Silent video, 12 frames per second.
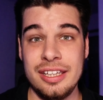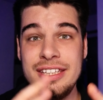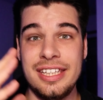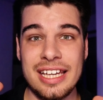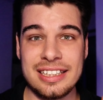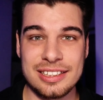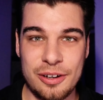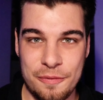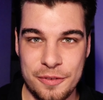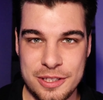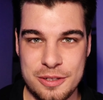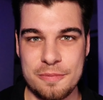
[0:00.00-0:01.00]
Jetzt kommen
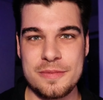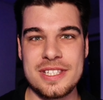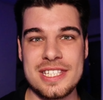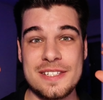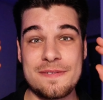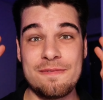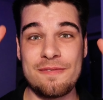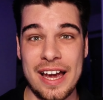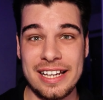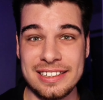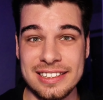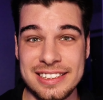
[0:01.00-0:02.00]
wir zum
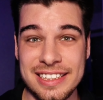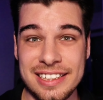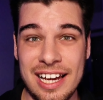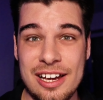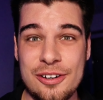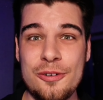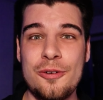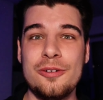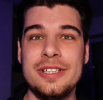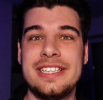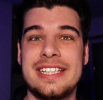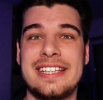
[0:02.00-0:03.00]
zweiten Szenario und